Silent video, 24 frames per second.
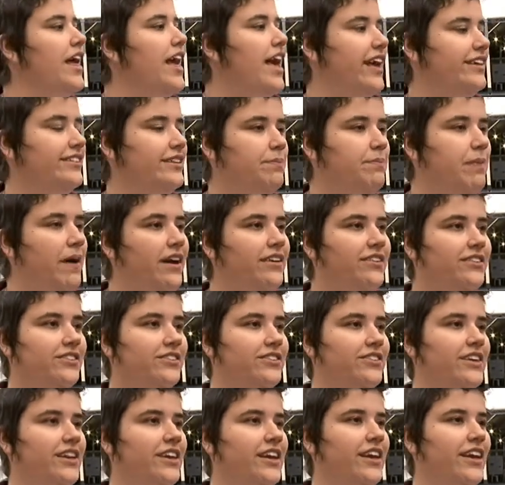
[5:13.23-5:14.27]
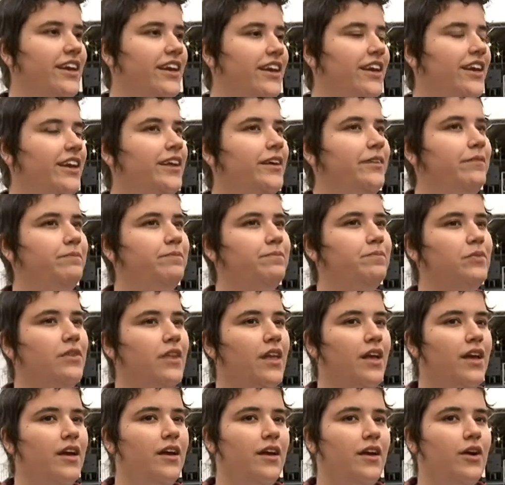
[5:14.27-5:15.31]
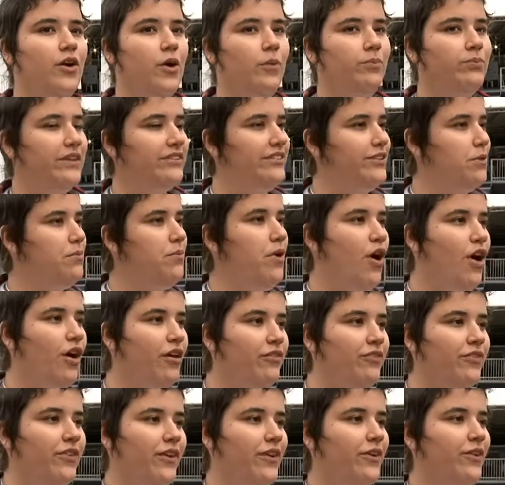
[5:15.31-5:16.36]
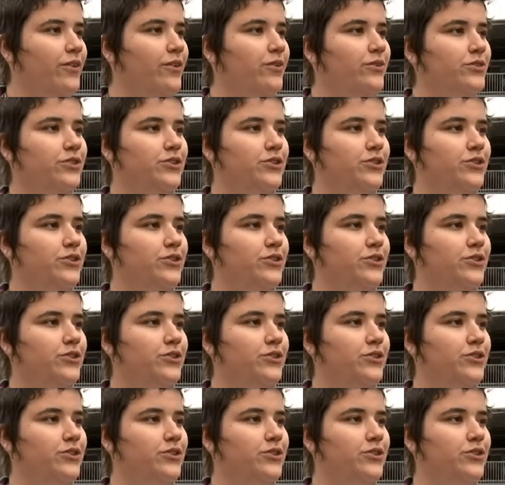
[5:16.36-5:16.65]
essa parte de computação móvel,